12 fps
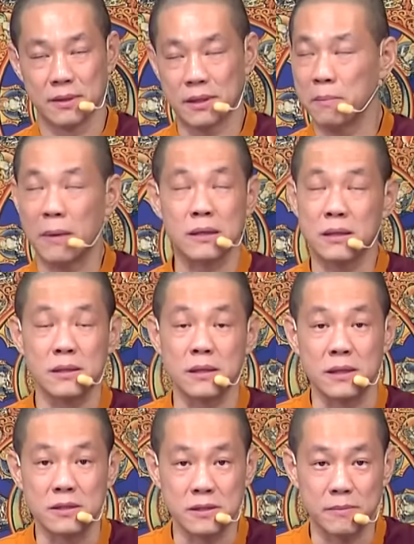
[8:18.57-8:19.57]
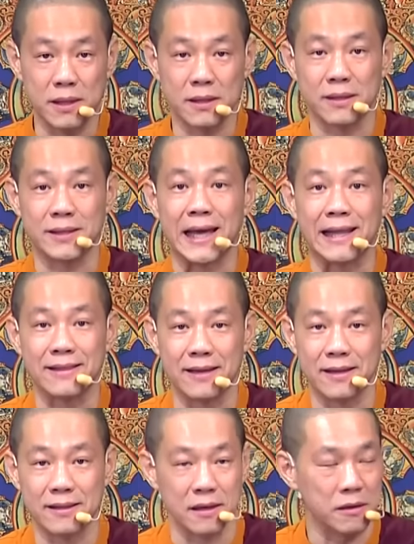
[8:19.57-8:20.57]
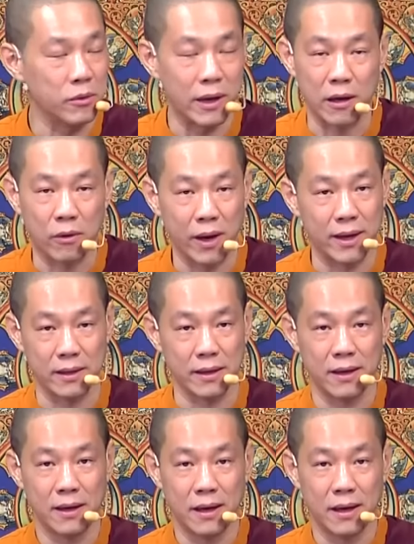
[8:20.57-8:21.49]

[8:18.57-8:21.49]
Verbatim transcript: 他马上人就变得颠颠的、怪怪的，